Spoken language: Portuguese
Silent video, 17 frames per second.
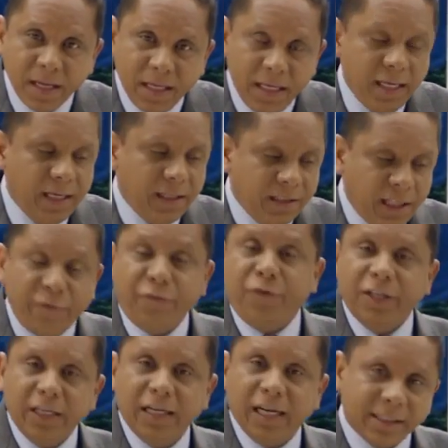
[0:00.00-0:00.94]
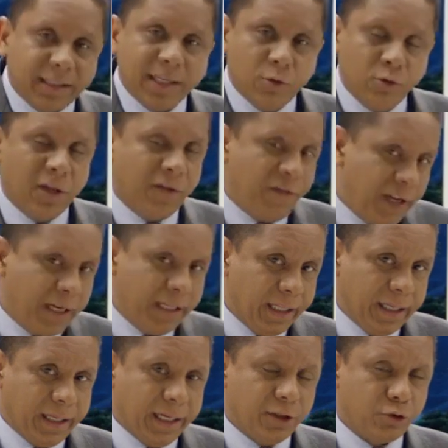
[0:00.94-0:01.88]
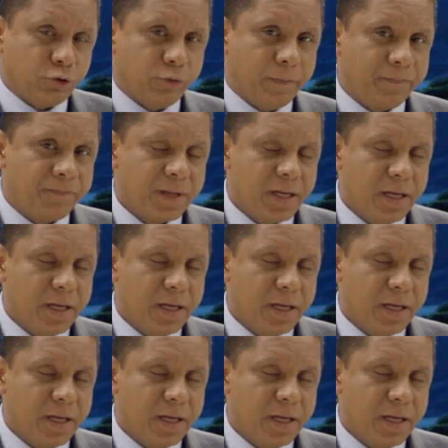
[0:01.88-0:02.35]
e definir la segunda vinda de Cristo.